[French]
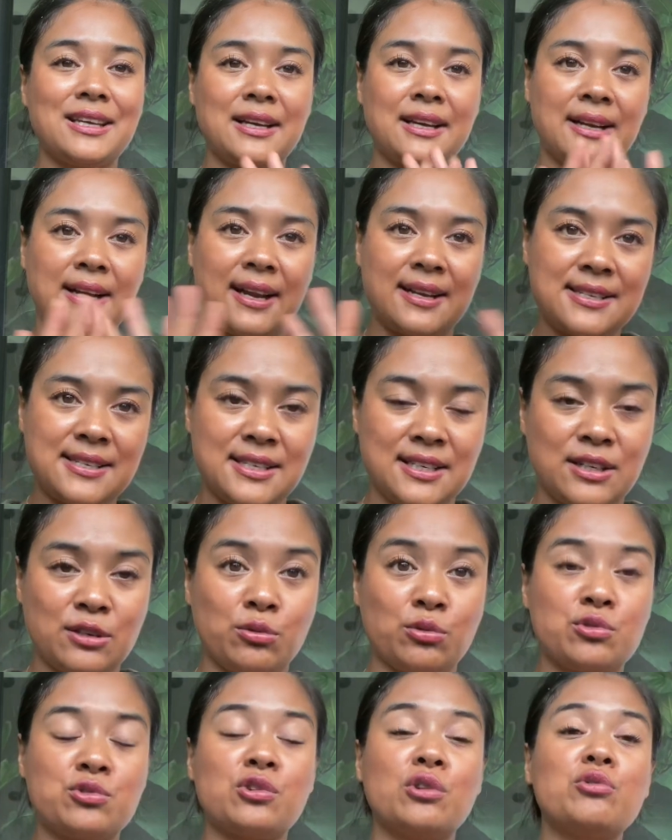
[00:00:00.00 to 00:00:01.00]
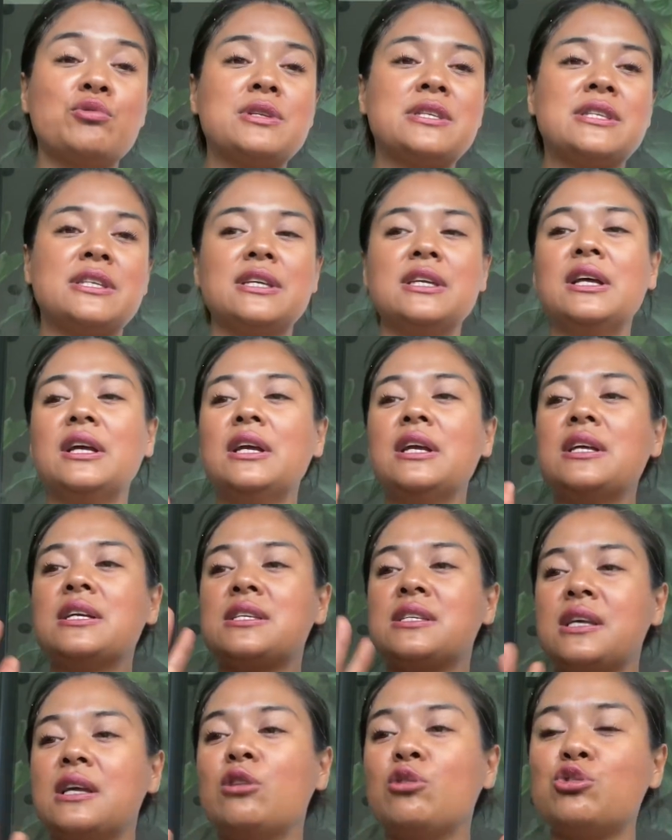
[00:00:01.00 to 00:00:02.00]
classique. Donc celui-ci,
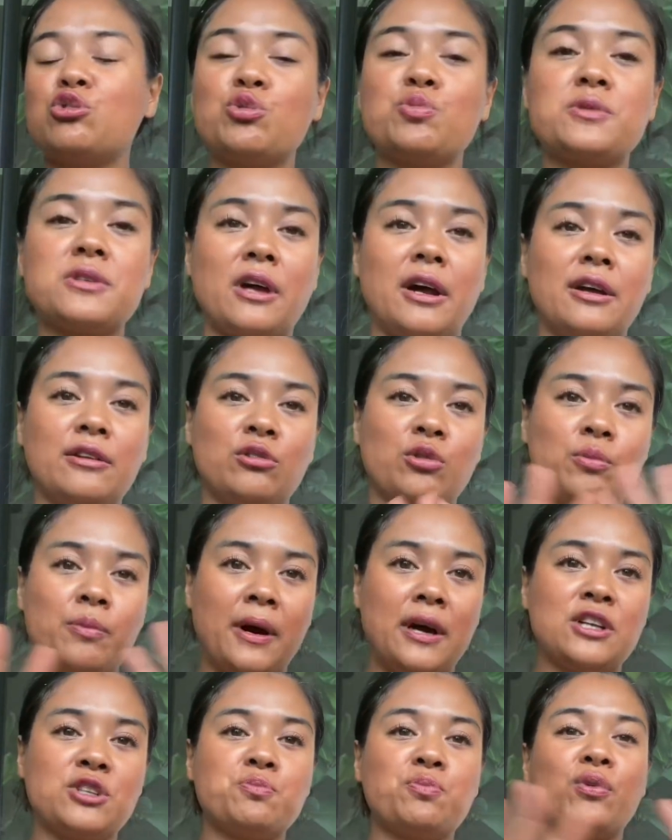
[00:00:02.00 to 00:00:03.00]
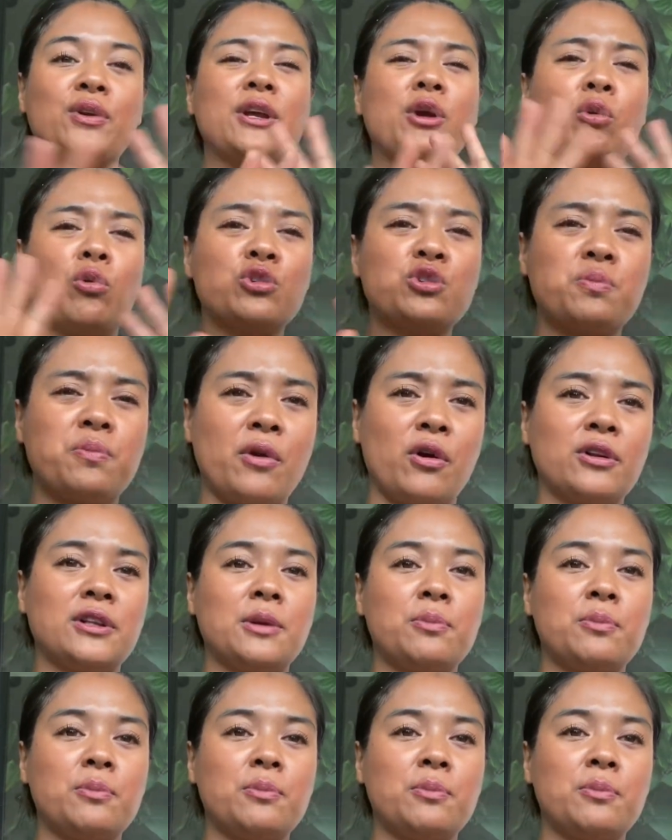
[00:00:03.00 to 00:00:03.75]
c'est le substrat de base pour les grosses plantes,